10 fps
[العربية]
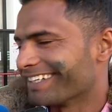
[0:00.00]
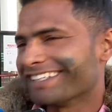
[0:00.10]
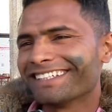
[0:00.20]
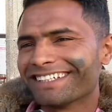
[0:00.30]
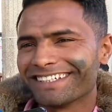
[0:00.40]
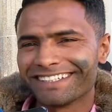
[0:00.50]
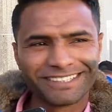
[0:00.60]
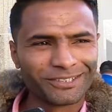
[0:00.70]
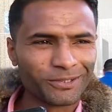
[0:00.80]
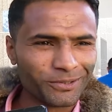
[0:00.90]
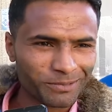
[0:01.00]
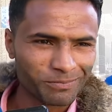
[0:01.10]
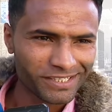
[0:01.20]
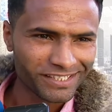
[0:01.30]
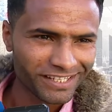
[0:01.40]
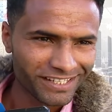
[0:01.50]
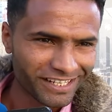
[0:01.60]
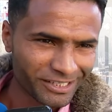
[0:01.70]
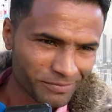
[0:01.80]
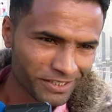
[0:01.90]
احنا نقولوا ربي يسهل
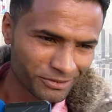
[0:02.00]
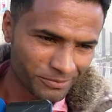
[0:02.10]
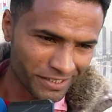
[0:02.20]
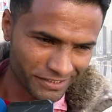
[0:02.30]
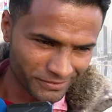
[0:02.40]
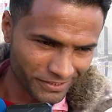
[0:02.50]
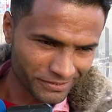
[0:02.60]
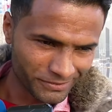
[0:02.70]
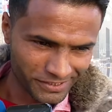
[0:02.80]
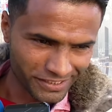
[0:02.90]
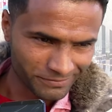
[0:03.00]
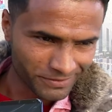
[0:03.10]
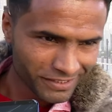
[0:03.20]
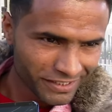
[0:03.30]
للبلاد وبرا وكا هو صاحبي